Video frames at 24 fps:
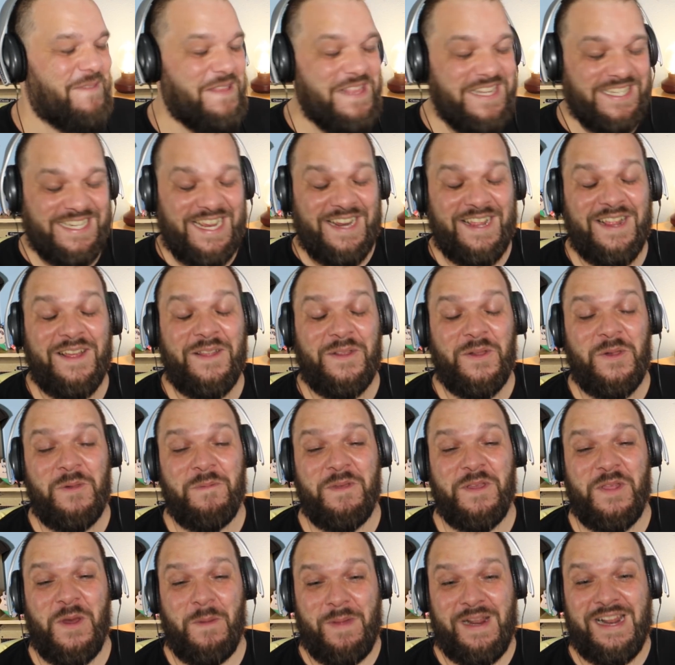me he descargado el
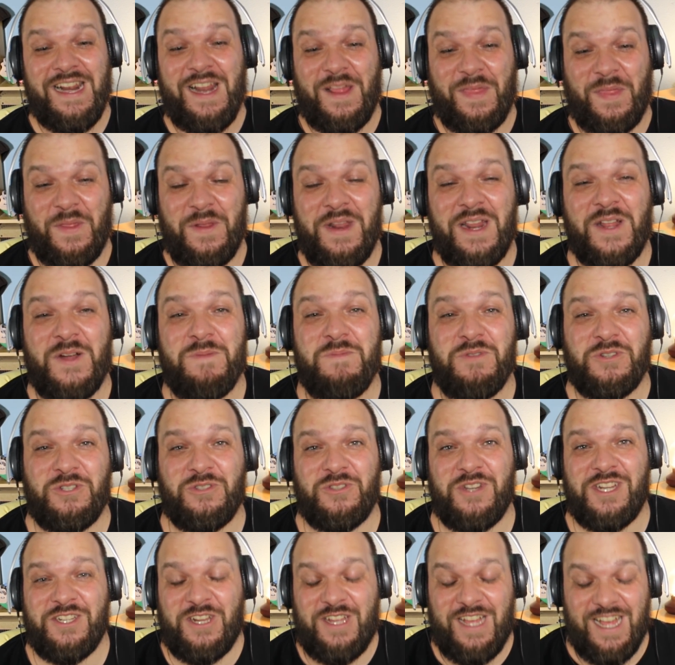vídeo para reaccionar con
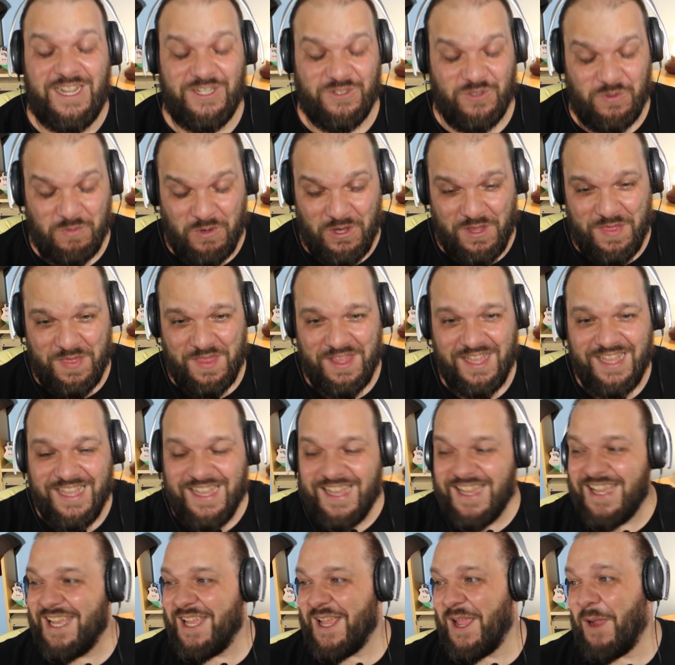vosotras a, su voz,
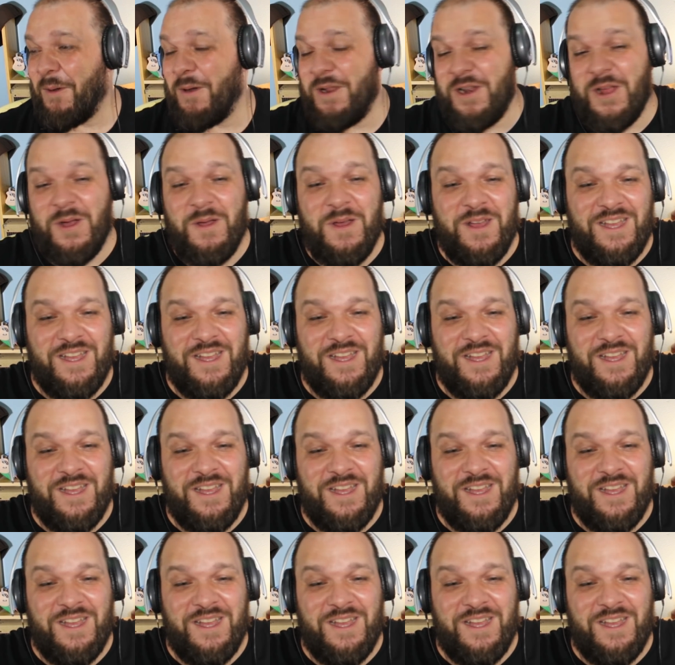y bueno,